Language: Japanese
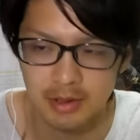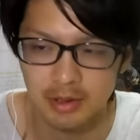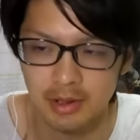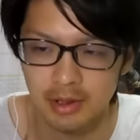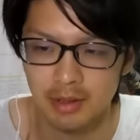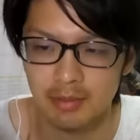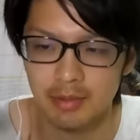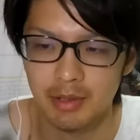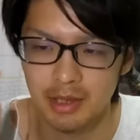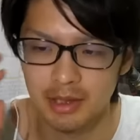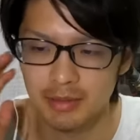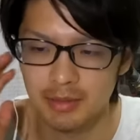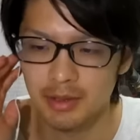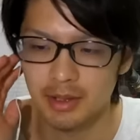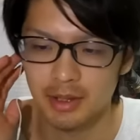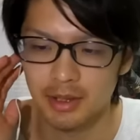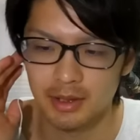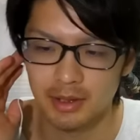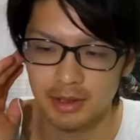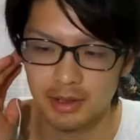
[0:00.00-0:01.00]
明するのは多分初め
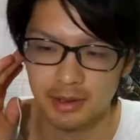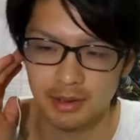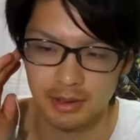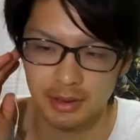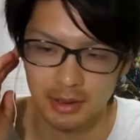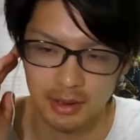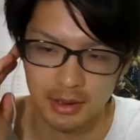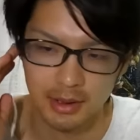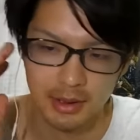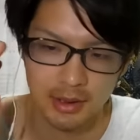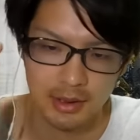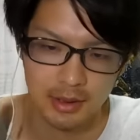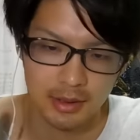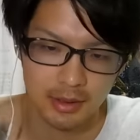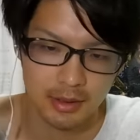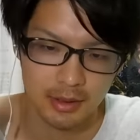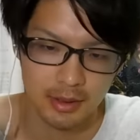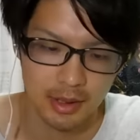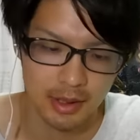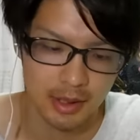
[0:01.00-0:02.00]
てです
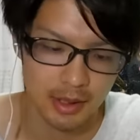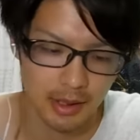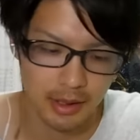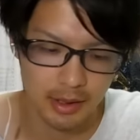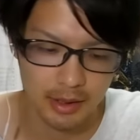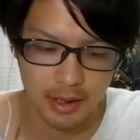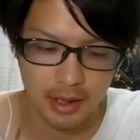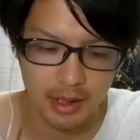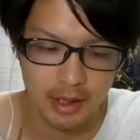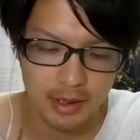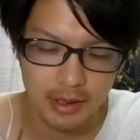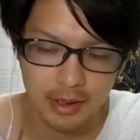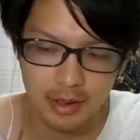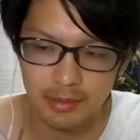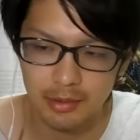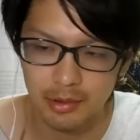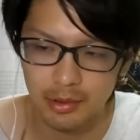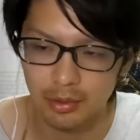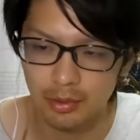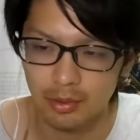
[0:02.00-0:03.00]
えー、で、
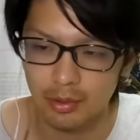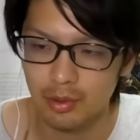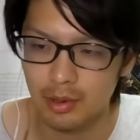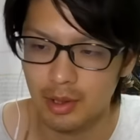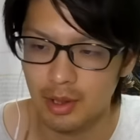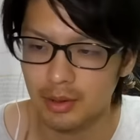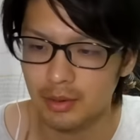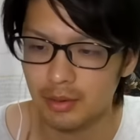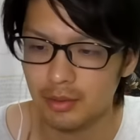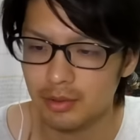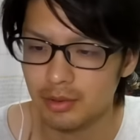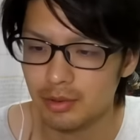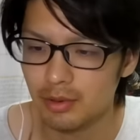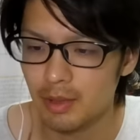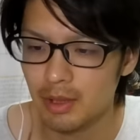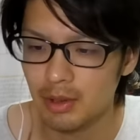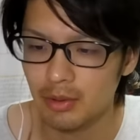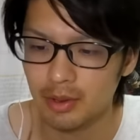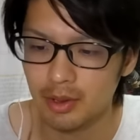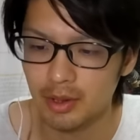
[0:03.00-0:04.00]
アイテムと交換と押すと、
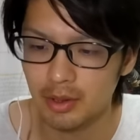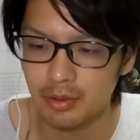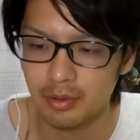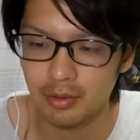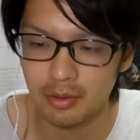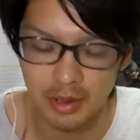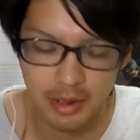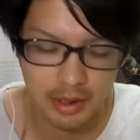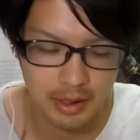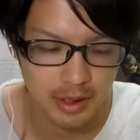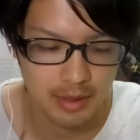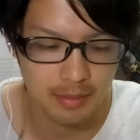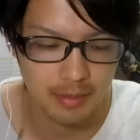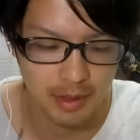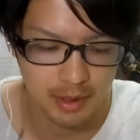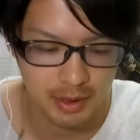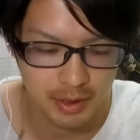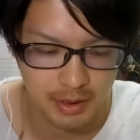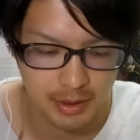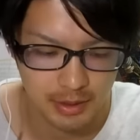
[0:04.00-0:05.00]
まあ、こうやっていろいろ出てき
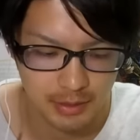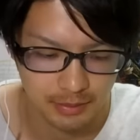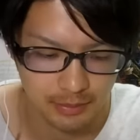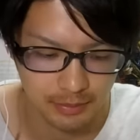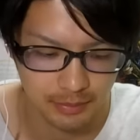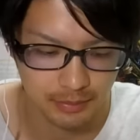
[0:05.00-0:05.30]
ます。